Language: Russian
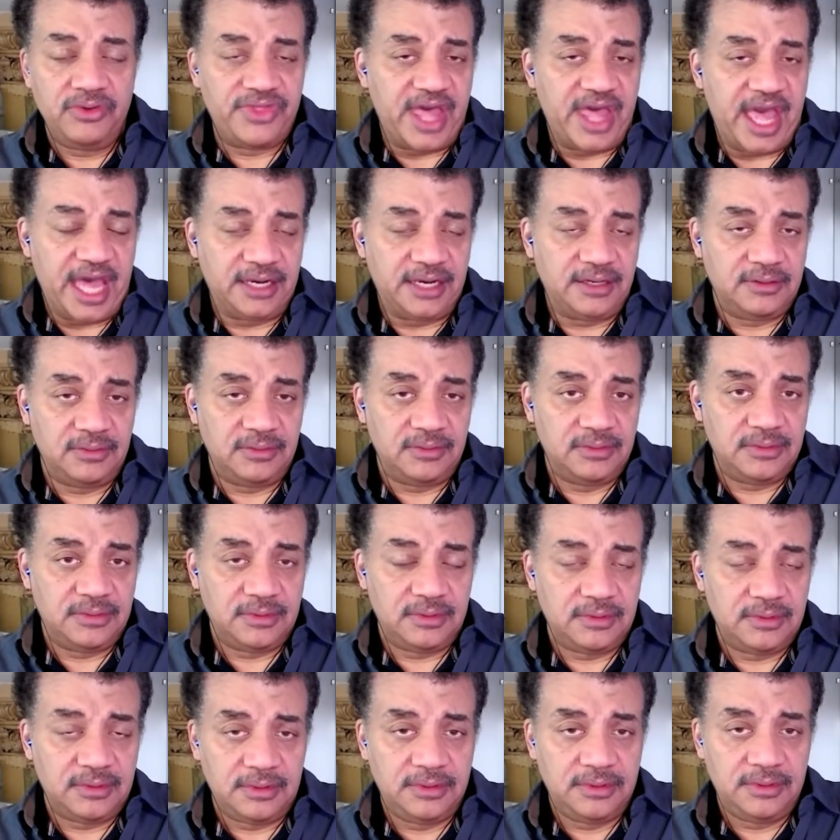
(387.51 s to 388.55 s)
Мы же не
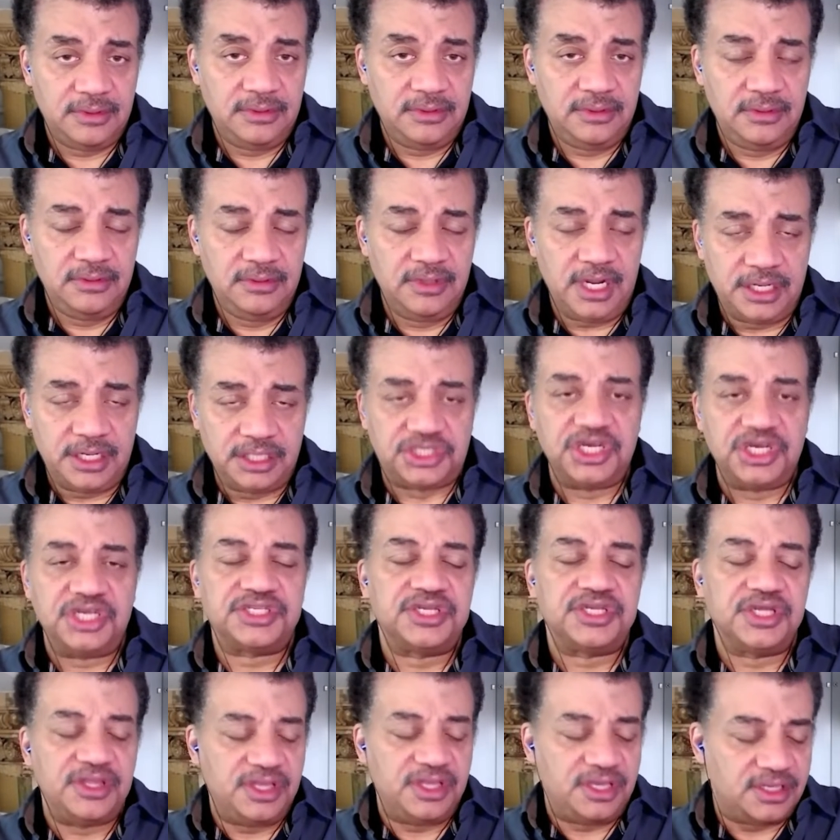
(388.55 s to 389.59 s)
знаем об этом.
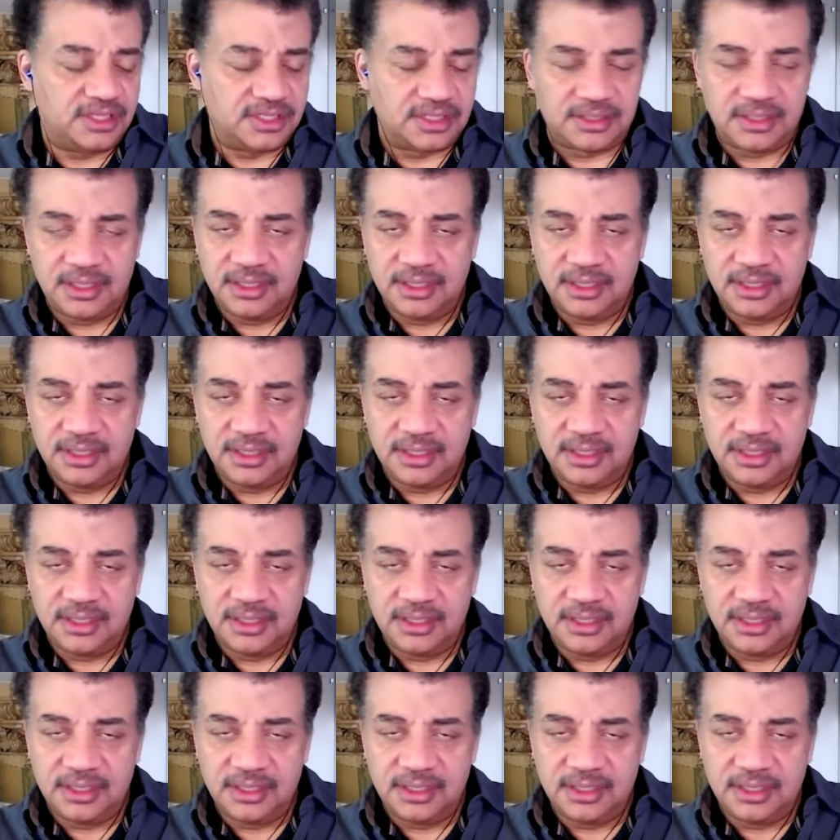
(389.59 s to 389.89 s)
Мы